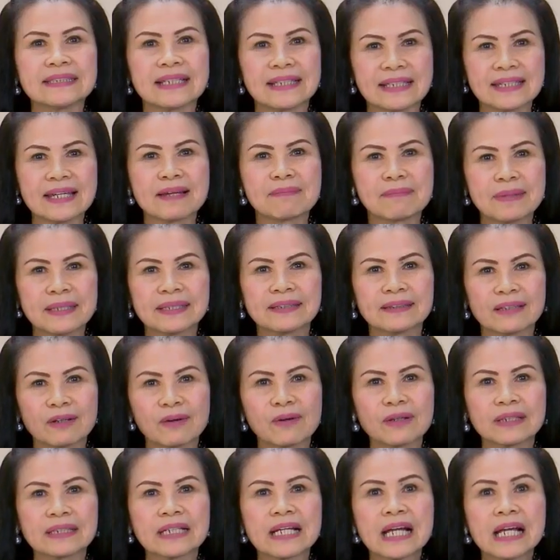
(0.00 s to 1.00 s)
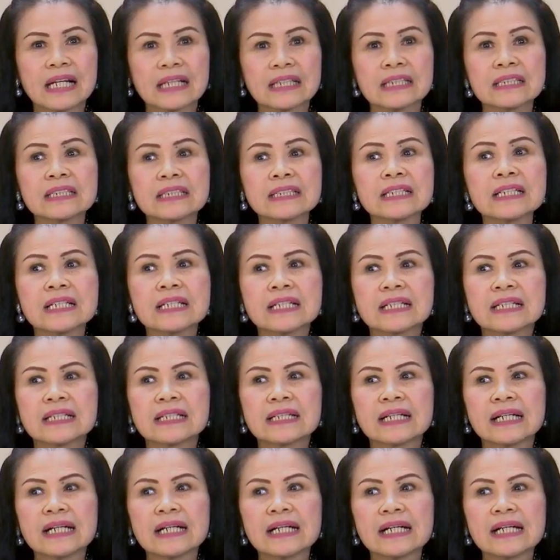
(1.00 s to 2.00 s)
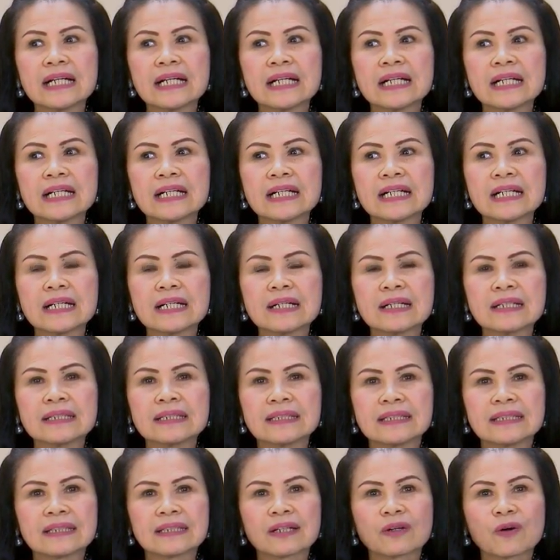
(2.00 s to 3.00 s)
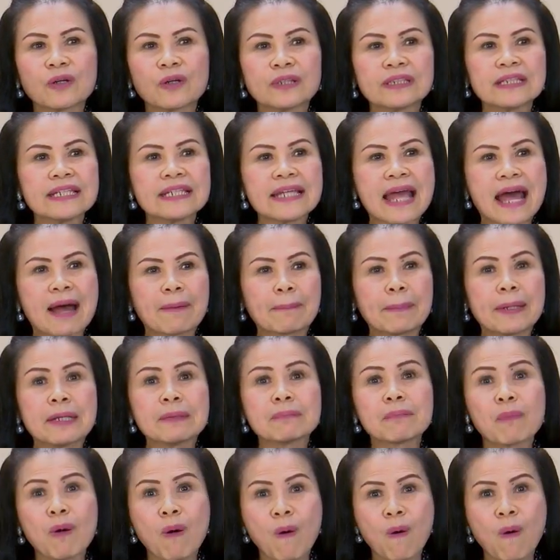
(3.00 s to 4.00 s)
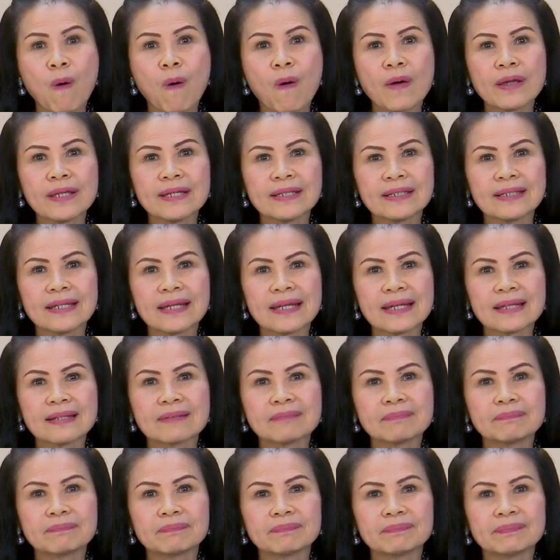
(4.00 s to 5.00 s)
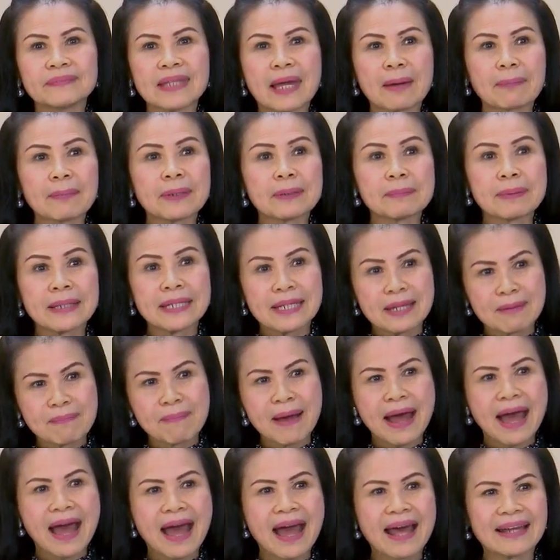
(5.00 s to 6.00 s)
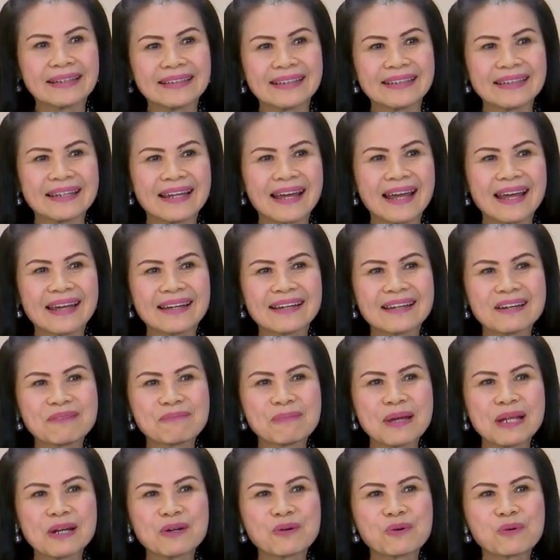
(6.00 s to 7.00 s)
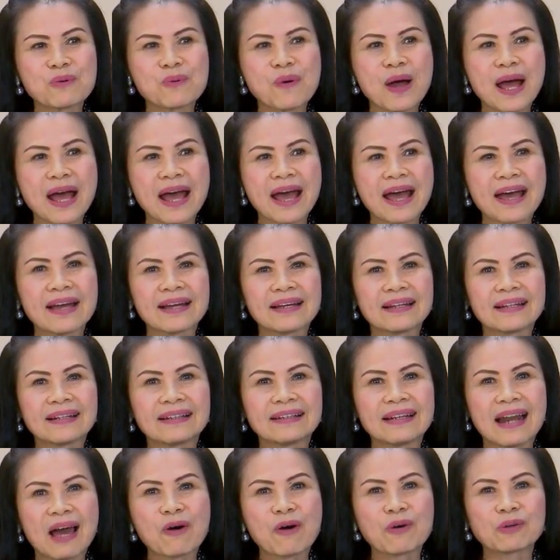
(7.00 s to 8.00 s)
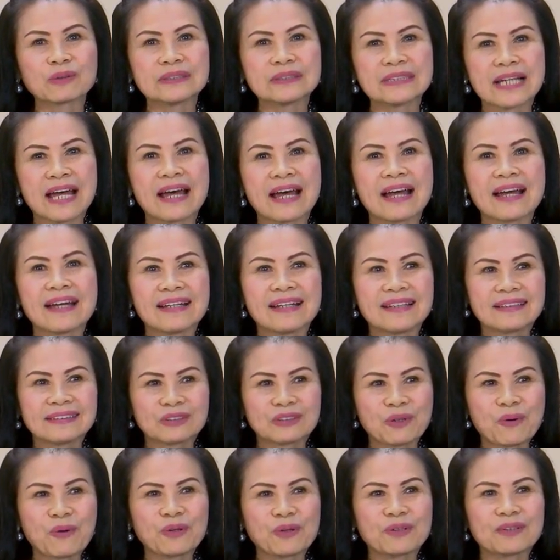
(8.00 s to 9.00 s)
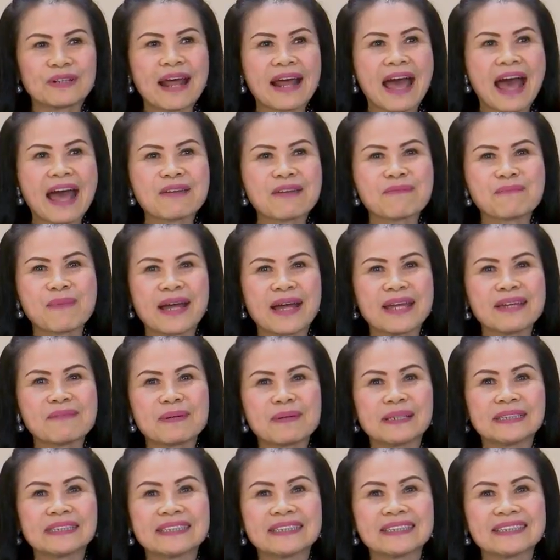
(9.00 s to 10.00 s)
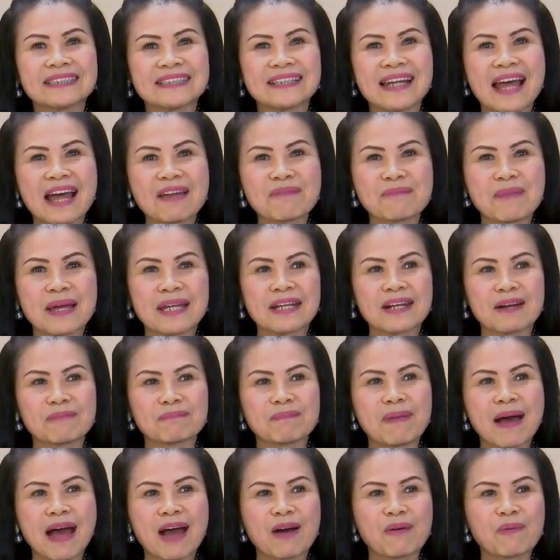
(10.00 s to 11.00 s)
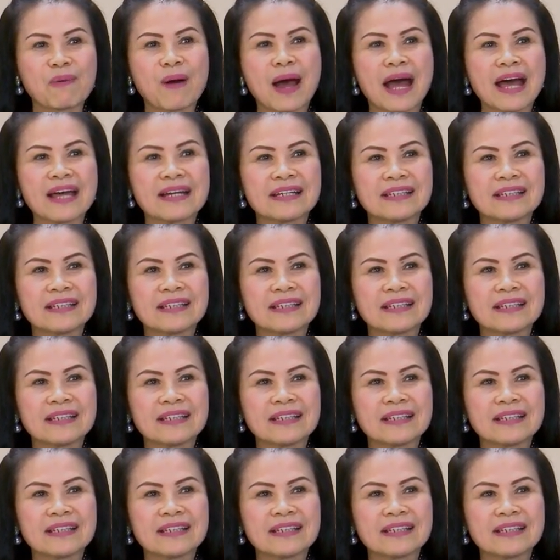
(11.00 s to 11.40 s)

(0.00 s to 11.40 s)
อย่างเงี้ยเป็นต้น หรืออคนที่อยากเป็นหมออย่างเงี้ยอยากเป็นพยาบาลอย่างเงี้ยไม่รู้ว่าเราจะทนได้ไหมเผชิญได้ไหมกับภาวะ